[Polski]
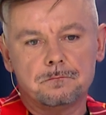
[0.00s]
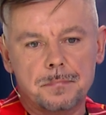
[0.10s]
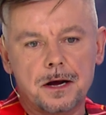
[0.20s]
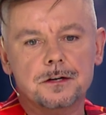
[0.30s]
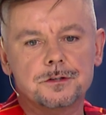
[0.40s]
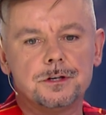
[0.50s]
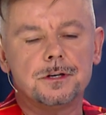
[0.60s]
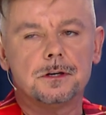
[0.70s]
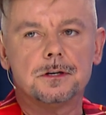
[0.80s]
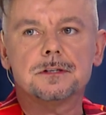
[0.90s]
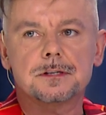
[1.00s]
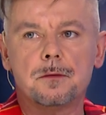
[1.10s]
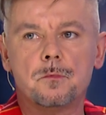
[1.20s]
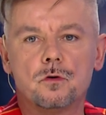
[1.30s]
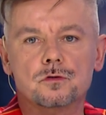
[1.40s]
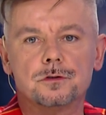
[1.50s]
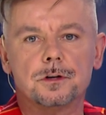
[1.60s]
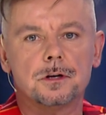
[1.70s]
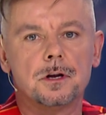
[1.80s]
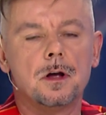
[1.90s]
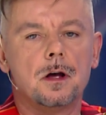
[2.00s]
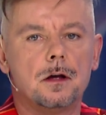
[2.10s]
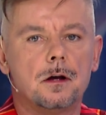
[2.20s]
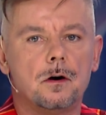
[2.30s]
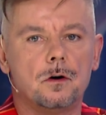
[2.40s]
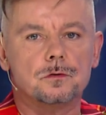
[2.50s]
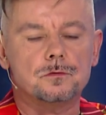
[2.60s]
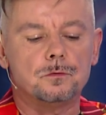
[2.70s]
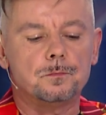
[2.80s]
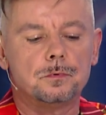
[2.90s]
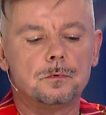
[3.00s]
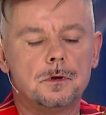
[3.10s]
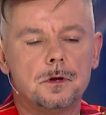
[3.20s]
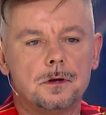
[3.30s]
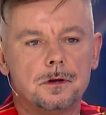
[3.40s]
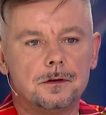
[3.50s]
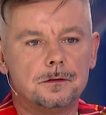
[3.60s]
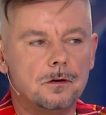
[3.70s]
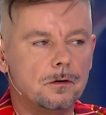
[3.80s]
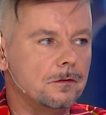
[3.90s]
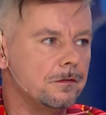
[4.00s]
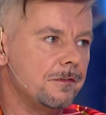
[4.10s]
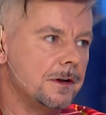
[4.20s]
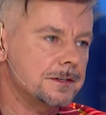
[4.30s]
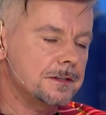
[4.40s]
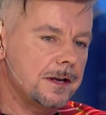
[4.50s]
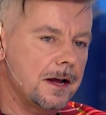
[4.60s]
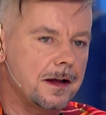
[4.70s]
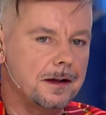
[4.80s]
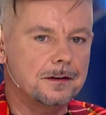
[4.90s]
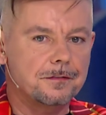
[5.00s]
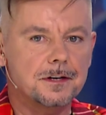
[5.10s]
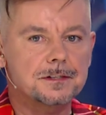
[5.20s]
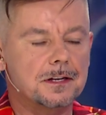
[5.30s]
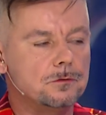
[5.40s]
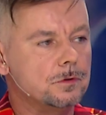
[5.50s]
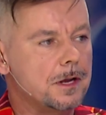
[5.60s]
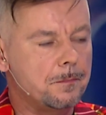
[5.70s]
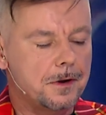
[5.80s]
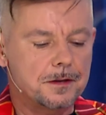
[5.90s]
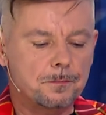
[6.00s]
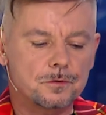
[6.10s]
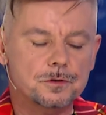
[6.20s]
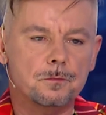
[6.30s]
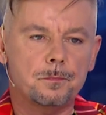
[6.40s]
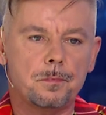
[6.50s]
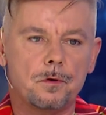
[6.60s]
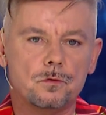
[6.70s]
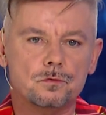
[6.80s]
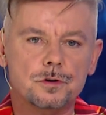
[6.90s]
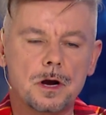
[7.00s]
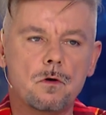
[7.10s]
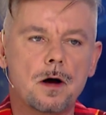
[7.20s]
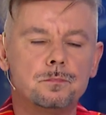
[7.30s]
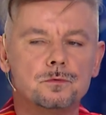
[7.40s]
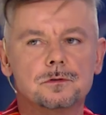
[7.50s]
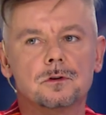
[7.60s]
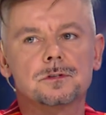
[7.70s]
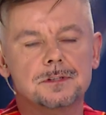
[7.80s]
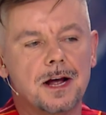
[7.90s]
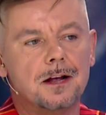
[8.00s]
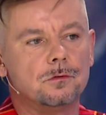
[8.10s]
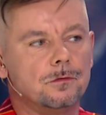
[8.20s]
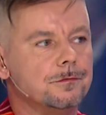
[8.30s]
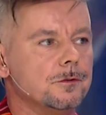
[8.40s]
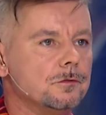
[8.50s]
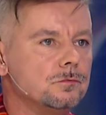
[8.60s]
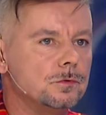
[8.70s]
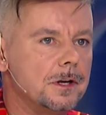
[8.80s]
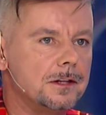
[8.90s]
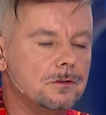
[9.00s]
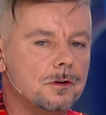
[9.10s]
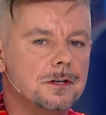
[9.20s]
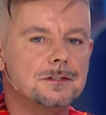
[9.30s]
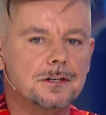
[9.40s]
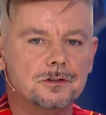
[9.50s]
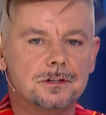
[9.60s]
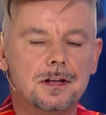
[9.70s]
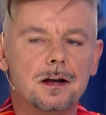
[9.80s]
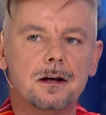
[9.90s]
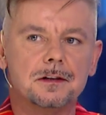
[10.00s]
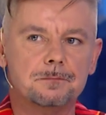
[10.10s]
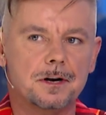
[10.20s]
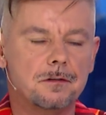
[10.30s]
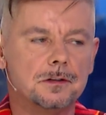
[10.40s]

bardziej zamożnych osób. No, kwestia, kwestia tutaj pani poseł poruszała pustostanów. No, tutaj to jest jeszcze taka sprawa